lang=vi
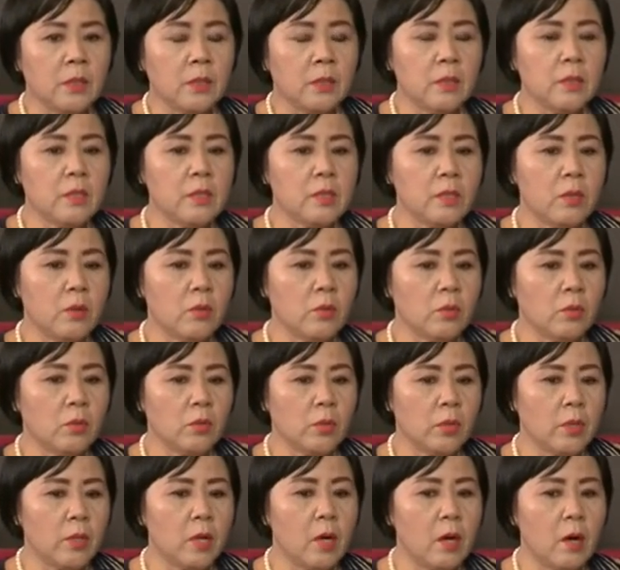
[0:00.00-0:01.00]
thế sau
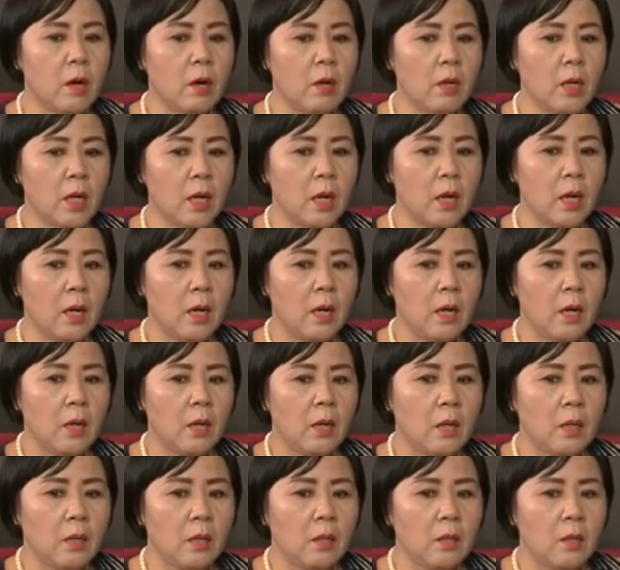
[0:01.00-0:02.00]
rồi đó là
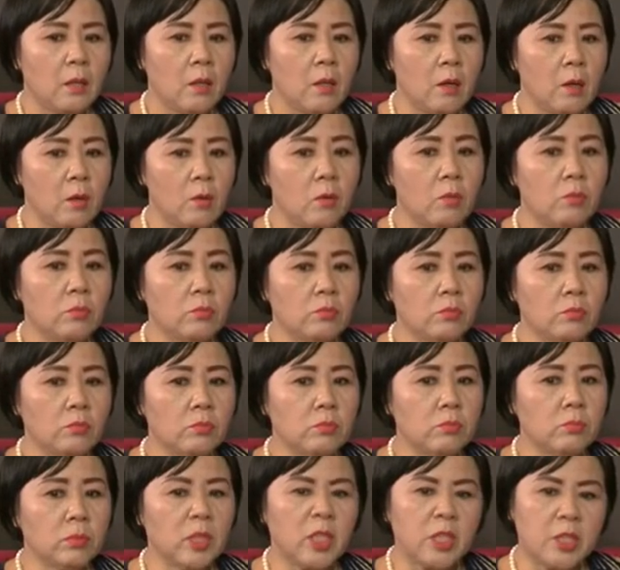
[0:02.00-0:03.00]
họ
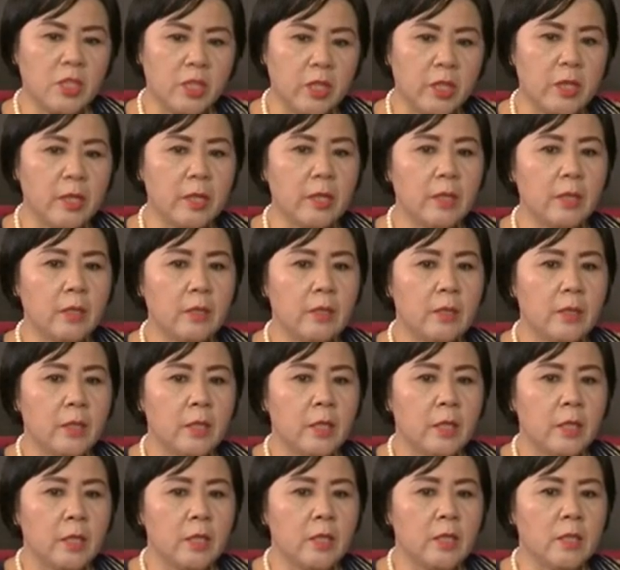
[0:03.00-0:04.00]
cũng nhất trí
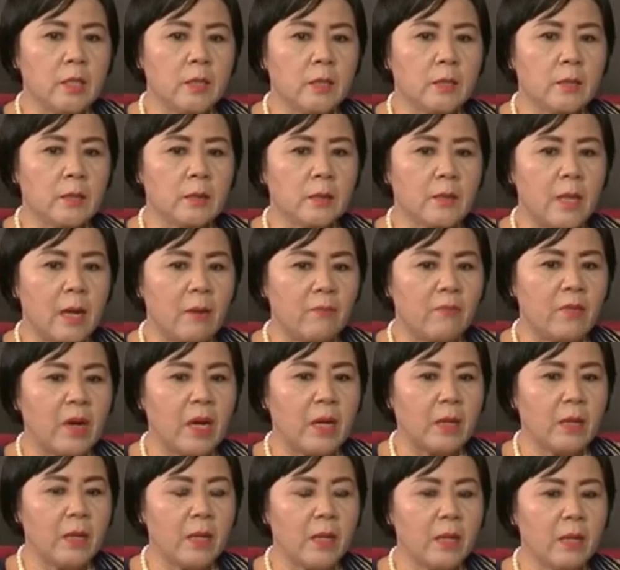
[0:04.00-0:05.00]
nhưng đàm
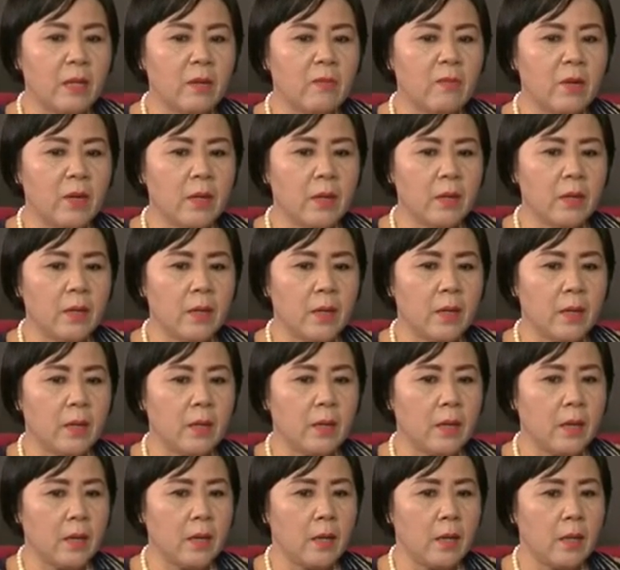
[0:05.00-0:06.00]
phán đến cái vấn
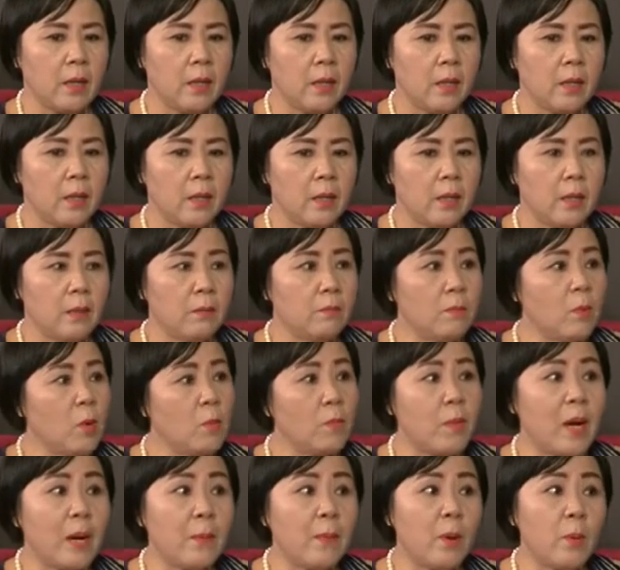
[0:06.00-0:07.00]
đề là
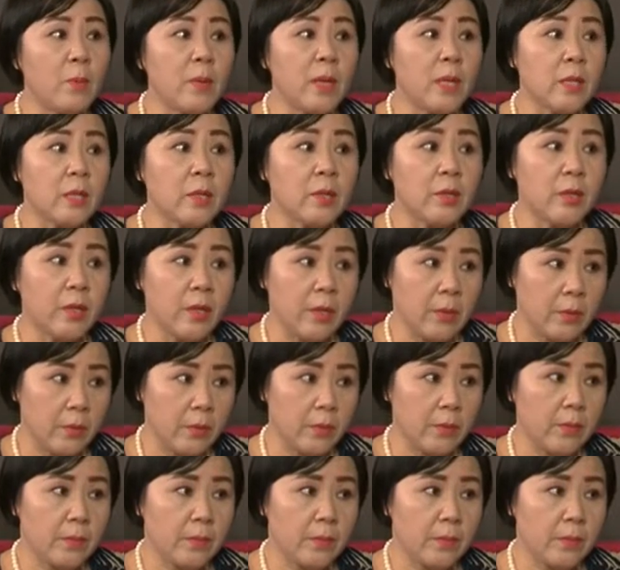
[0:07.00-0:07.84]
mẫu mã bao bì thương hiệu